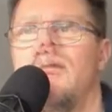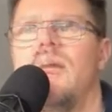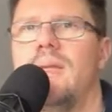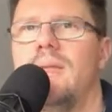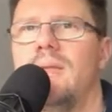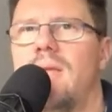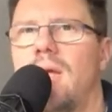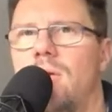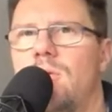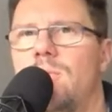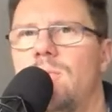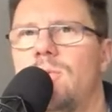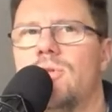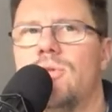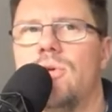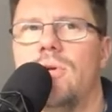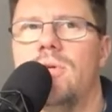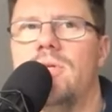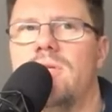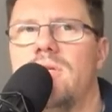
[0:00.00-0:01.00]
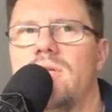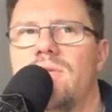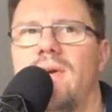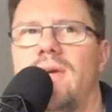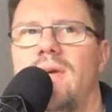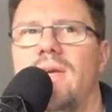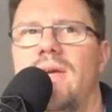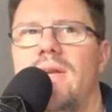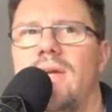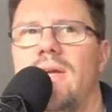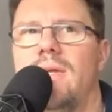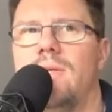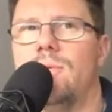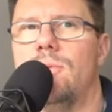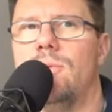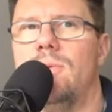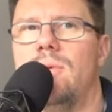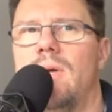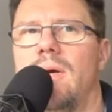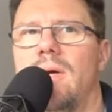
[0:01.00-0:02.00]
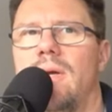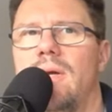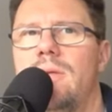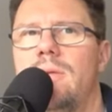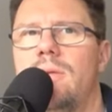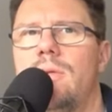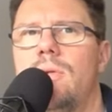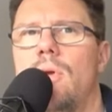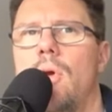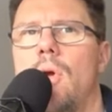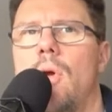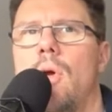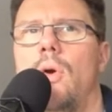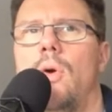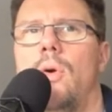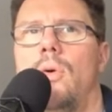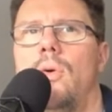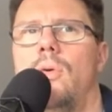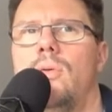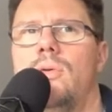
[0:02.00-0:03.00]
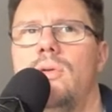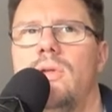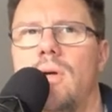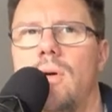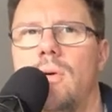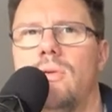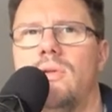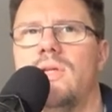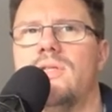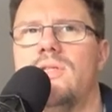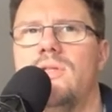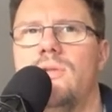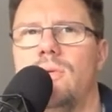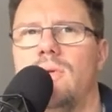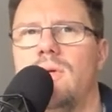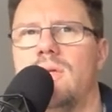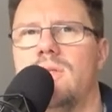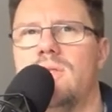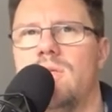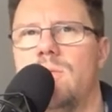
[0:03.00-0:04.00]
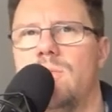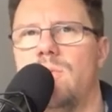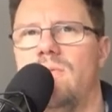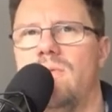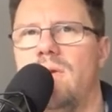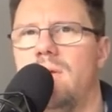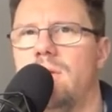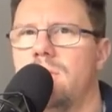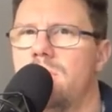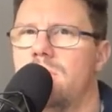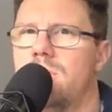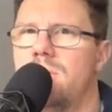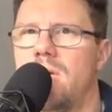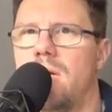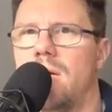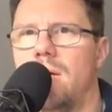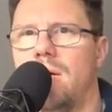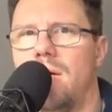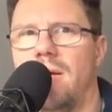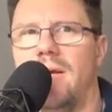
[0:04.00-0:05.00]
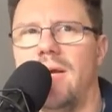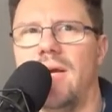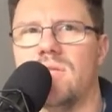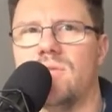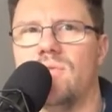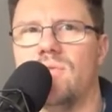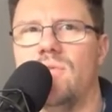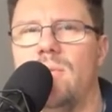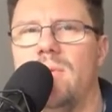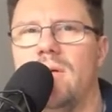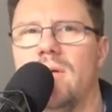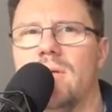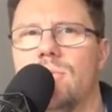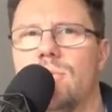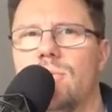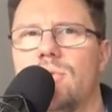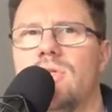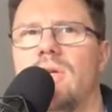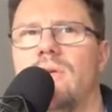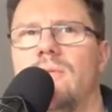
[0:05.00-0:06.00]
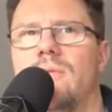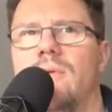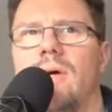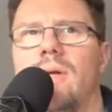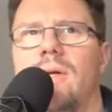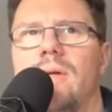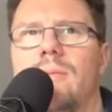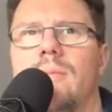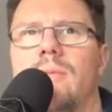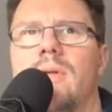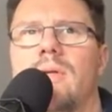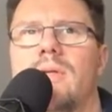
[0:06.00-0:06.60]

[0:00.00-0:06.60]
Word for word: Dadurch beschleunigt das freie Elektron nach innen und auch das Ion kann sich bewegen. Es ist ja ein gasförmiger Zustand vorhanden.